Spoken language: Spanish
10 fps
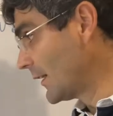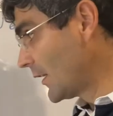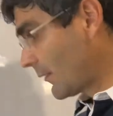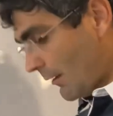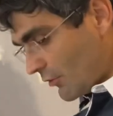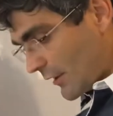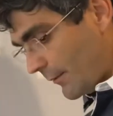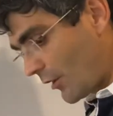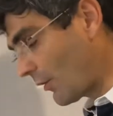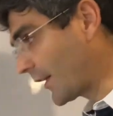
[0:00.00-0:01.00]
Vamos a
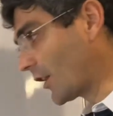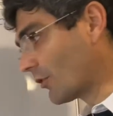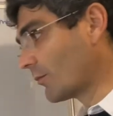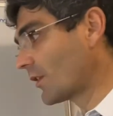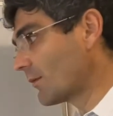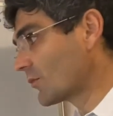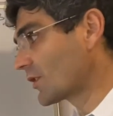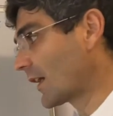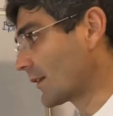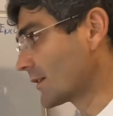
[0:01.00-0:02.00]
verlo aquí como
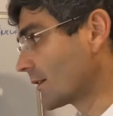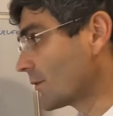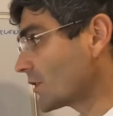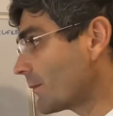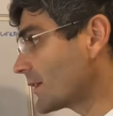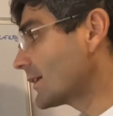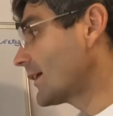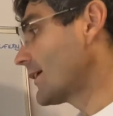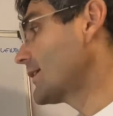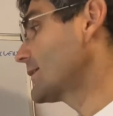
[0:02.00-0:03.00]
hicimos antes. vamos a
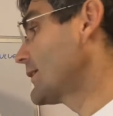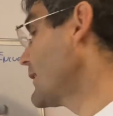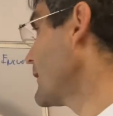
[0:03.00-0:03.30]
pasar este